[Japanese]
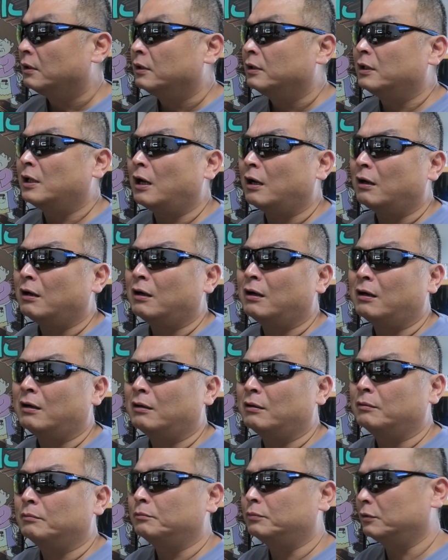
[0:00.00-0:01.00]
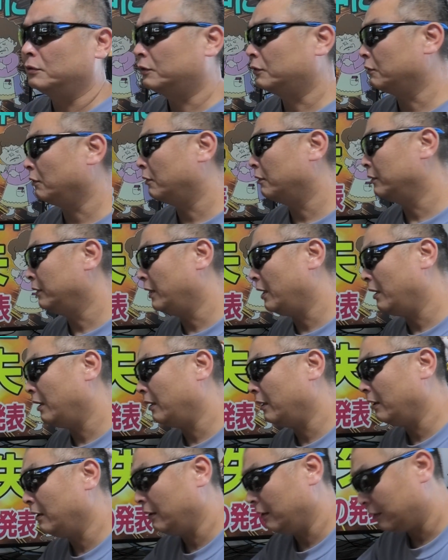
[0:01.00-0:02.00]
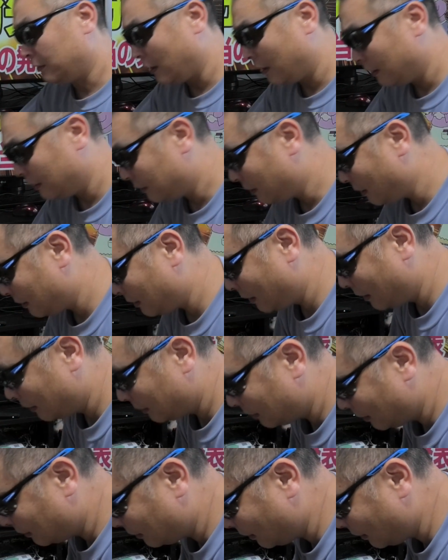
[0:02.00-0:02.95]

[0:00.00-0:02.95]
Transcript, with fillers: いやー武将ね「タンタタンタ